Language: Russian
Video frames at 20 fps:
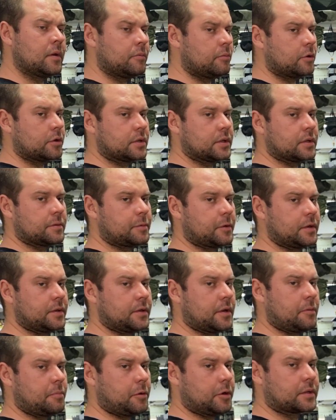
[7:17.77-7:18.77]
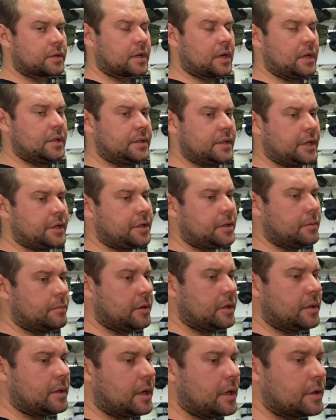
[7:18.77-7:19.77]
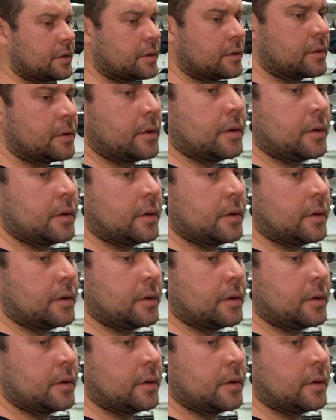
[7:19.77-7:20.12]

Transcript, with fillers: Можно использовать под скользящий монтаж.